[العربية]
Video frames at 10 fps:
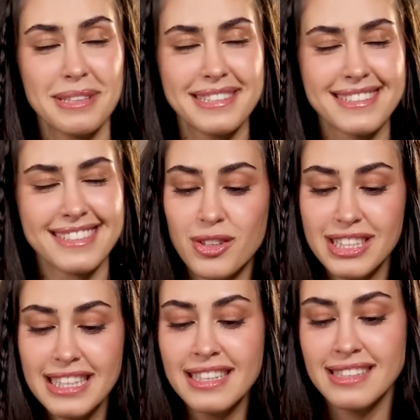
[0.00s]
بس
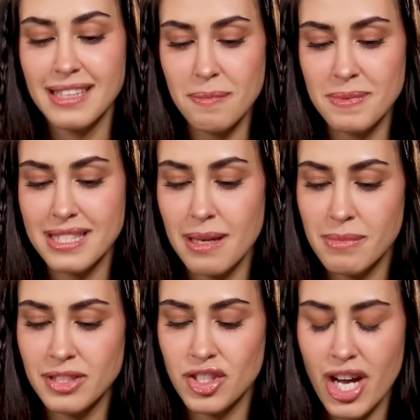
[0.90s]
قولي لنا تيبس
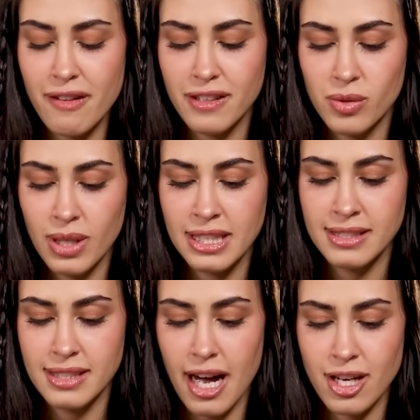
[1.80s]
لبنت شافت
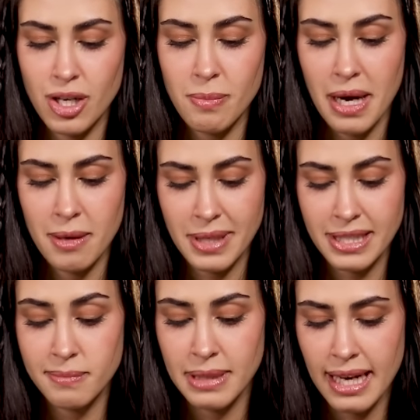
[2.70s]
ولد عجبها
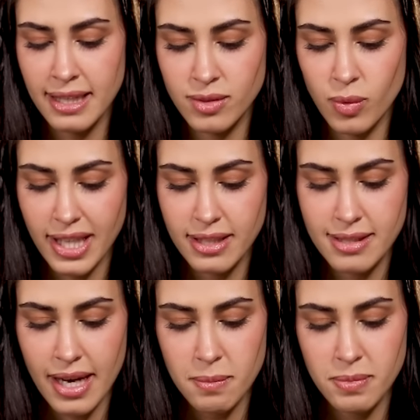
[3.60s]
بعيد ميلاد وحده
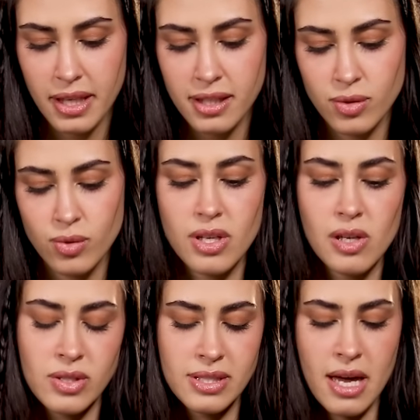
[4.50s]
صاحبتها
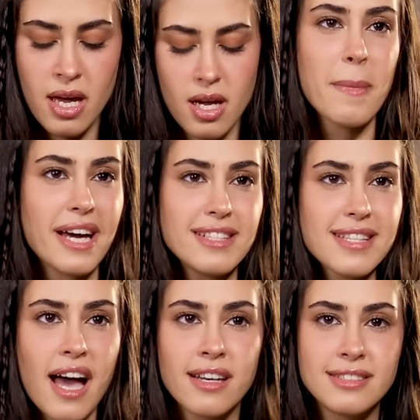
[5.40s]
توصلوا ازاي
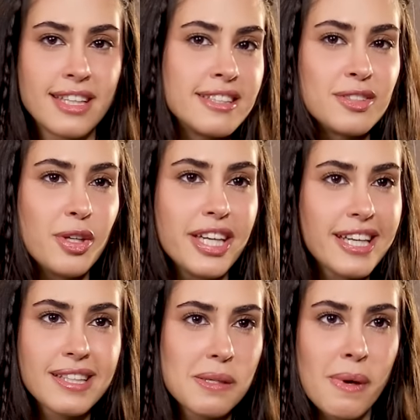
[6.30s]
بحس عادي يعني روحي
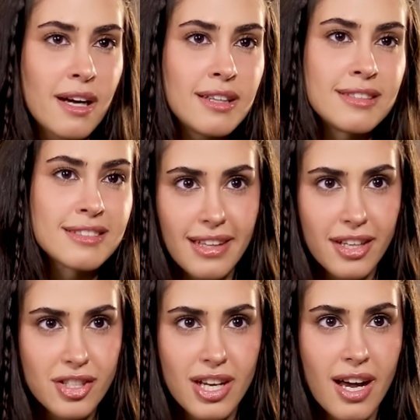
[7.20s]
احكي معاه
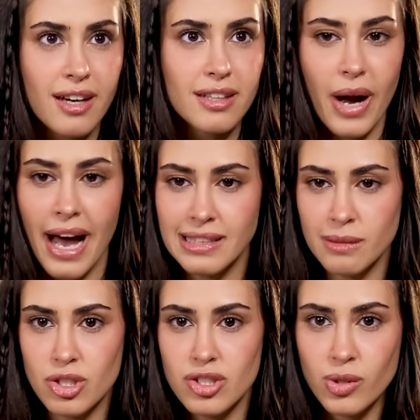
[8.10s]
ليش لا
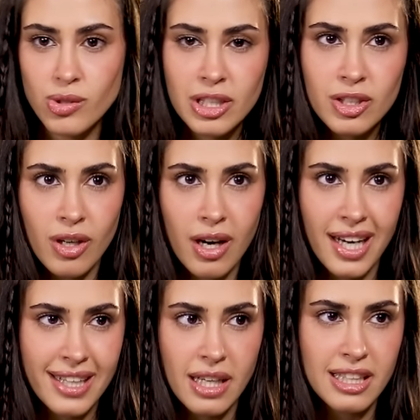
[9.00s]
وعادي مش ضروري انه
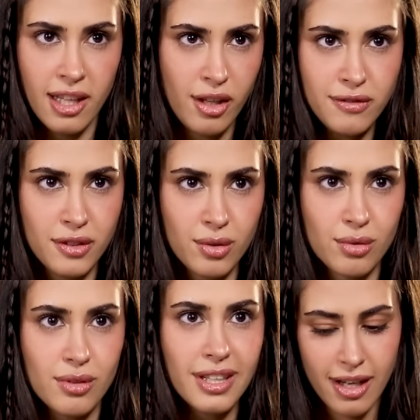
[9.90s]
هاي اي لاف
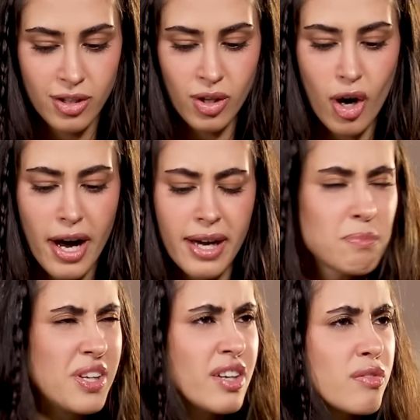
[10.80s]
يو انه هاي
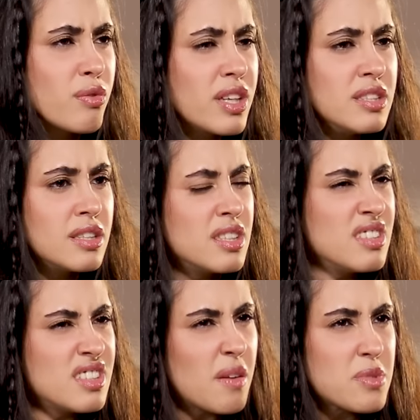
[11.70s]
بتعرف وين
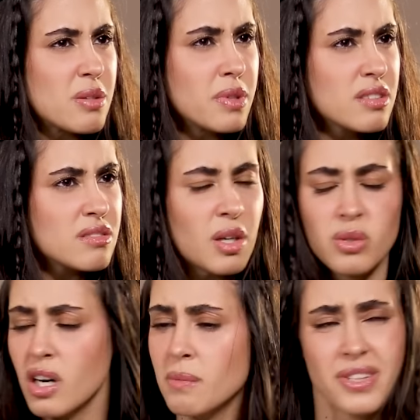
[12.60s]
ابصر مين
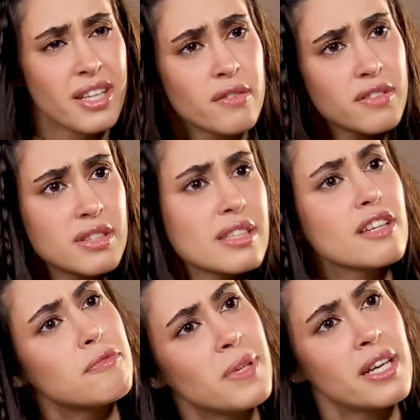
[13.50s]
او اه بتعرف انت
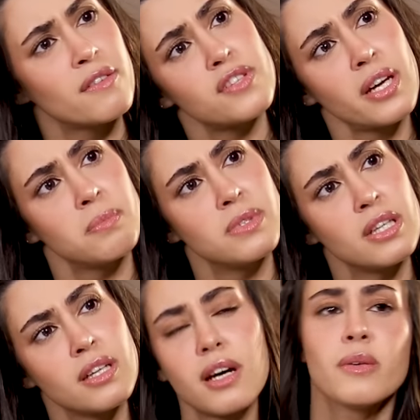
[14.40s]
كيف بتعرف
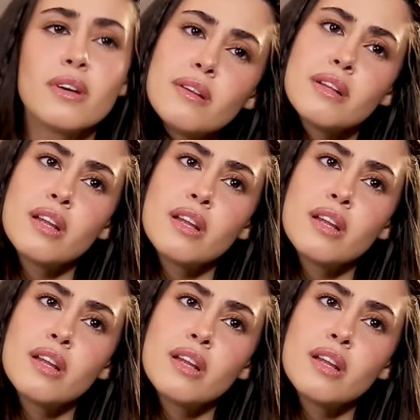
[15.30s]
صاحبتي او اه